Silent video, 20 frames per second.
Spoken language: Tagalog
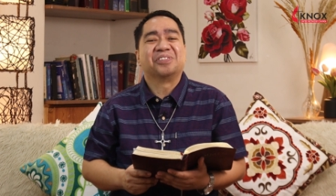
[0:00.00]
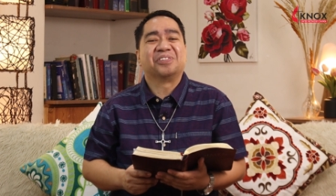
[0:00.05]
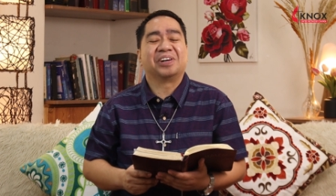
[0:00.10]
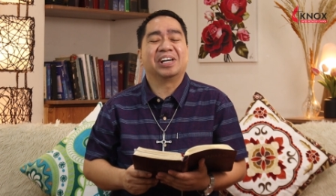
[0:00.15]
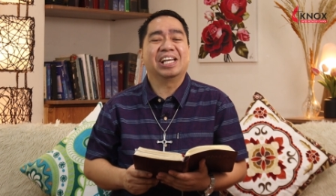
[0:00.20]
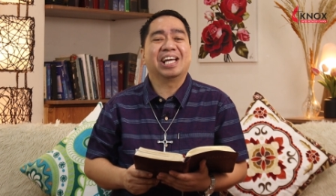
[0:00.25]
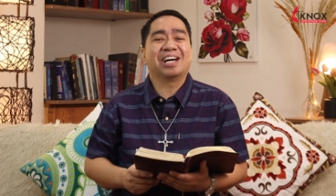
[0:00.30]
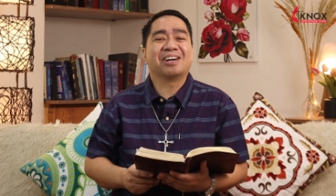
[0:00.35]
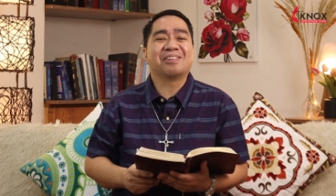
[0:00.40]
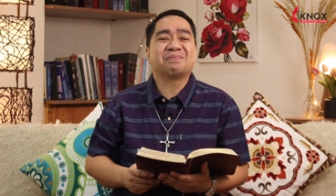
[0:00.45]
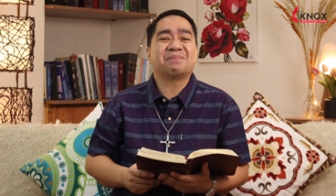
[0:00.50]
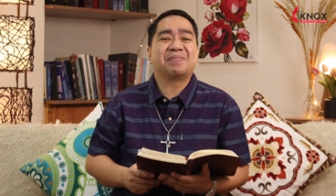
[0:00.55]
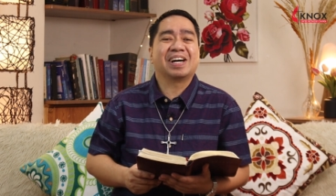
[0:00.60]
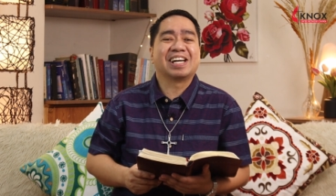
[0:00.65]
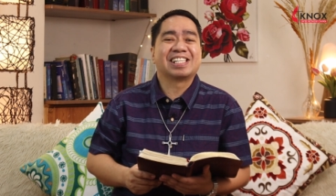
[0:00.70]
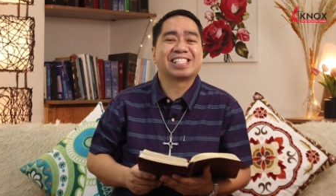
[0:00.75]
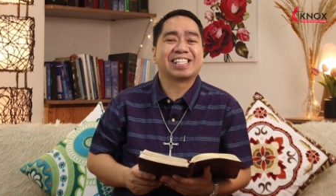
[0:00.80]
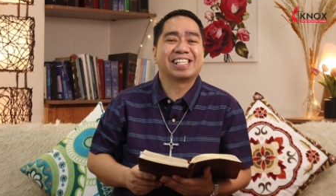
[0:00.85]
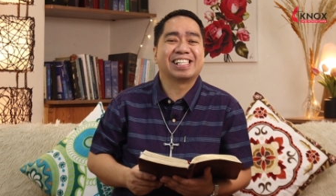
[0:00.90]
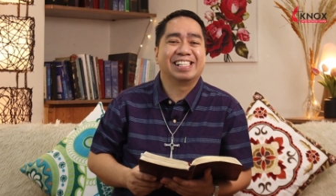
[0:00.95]
Walang
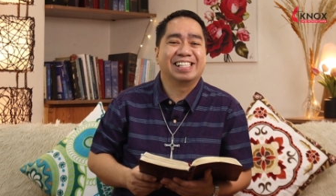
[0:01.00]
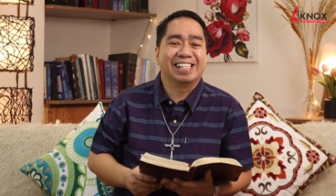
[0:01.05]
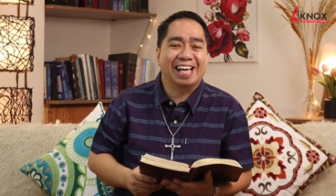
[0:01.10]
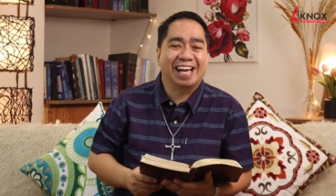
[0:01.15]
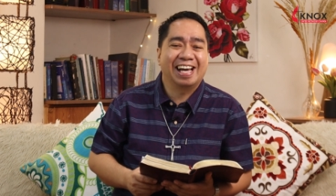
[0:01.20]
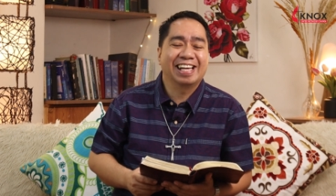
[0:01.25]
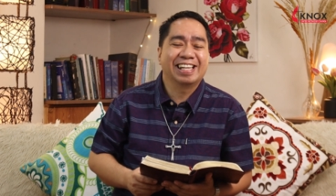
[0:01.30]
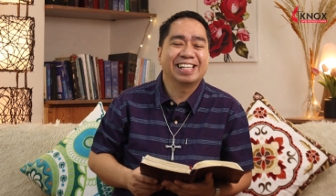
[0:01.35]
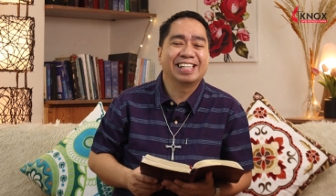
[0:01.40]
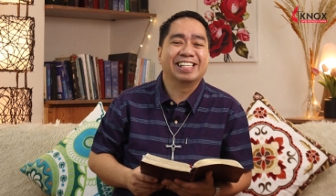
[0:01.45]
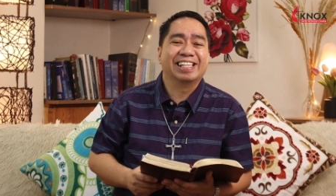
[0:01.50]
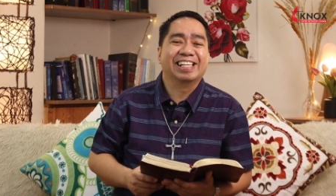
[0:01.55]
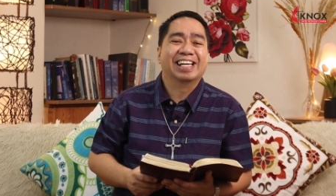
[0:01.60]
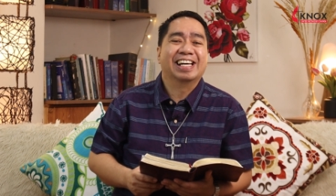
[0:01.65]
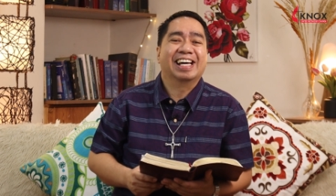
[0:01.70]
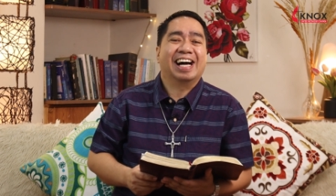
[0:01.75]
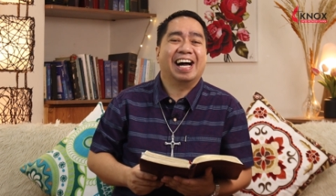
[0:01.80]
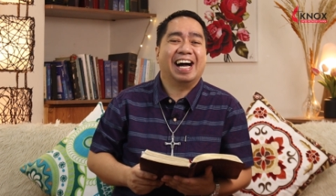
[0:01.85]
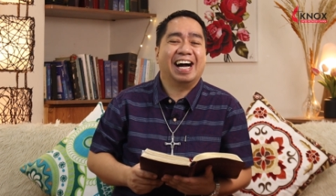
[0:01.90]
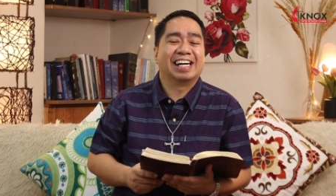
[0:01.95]
pagsidlan
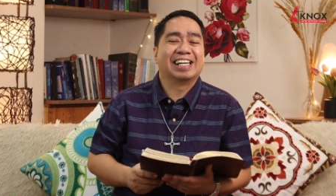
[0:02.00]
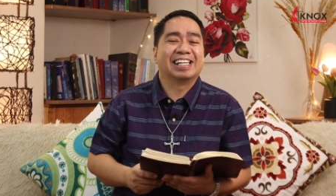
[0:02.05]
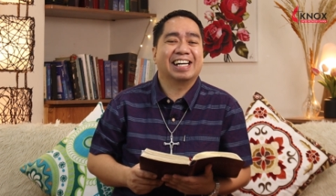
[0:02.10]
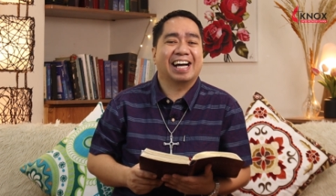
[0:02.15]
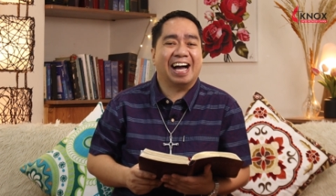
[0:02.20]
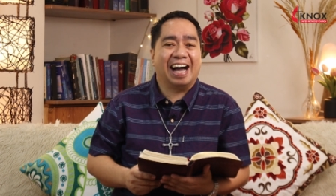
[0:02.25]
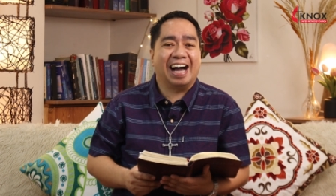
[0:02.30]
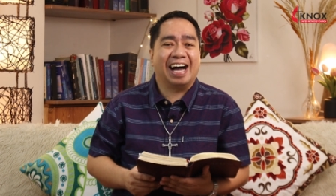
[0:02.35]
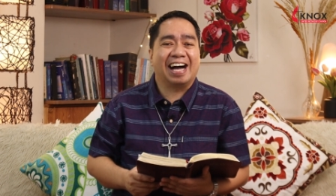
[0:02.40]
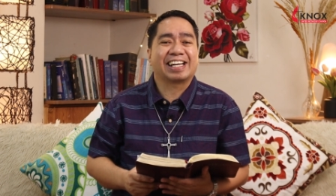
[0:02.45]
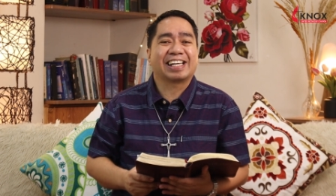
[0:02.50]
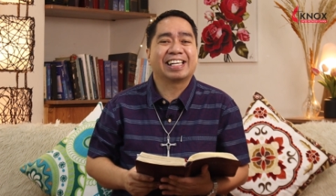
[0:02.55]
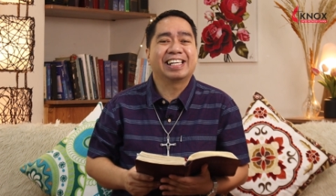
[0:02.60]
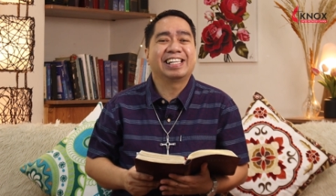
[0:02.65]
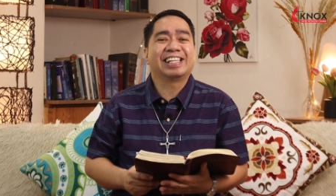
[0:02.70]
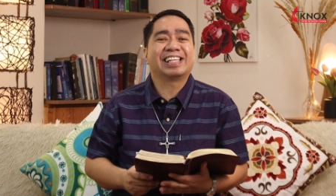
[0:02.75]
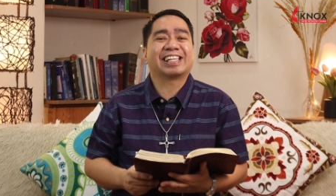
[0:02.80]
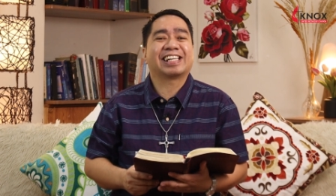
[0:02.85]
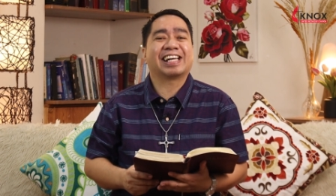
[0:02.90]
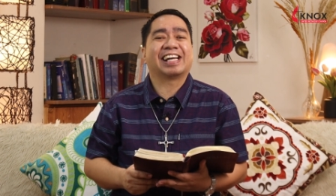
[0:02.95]
ang
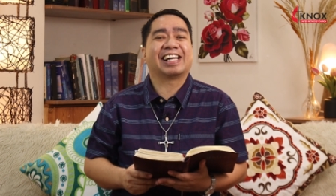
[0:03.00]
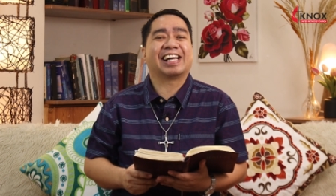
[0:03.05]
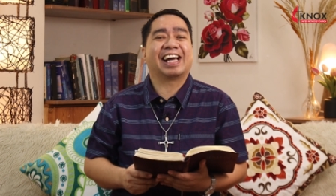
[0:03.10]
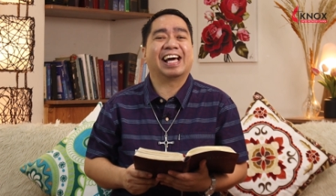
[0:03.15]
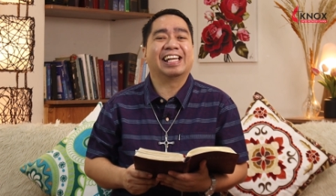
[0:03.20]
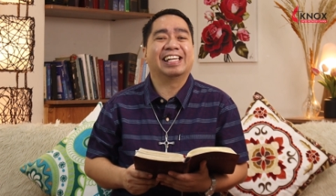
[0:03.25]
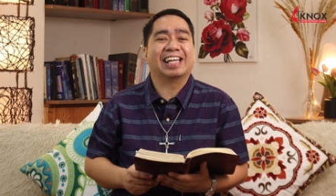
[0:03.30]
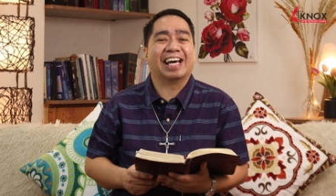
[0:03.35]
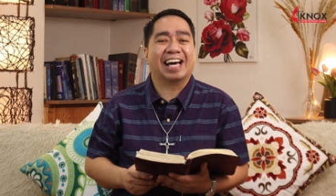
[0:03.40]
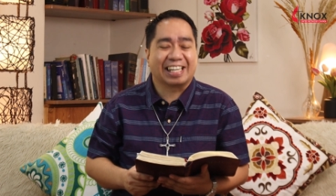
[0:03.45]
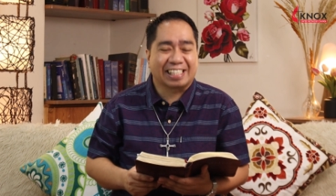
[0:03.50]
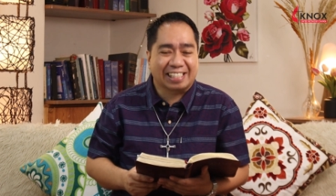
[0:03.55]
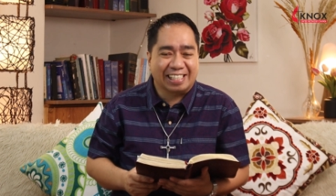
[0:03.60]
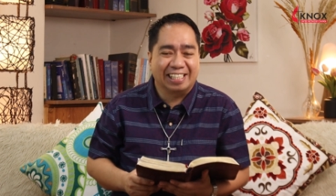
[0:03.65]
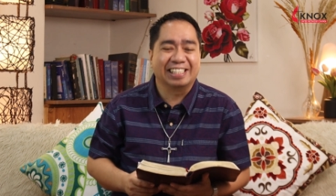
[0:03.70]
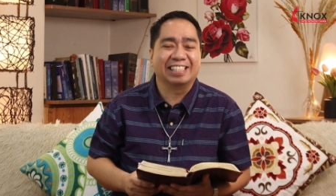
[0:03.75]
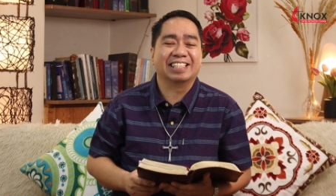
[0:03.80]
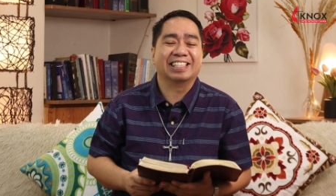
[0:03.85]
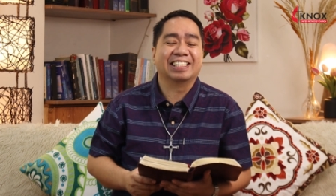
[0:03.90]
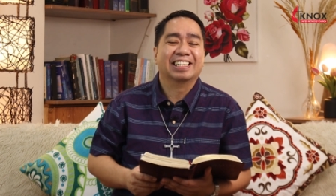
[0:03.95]
aking
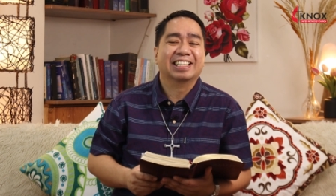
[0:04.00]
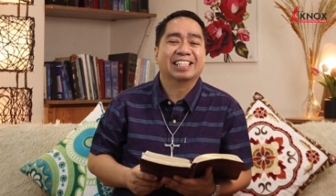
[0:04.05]
kagalakan.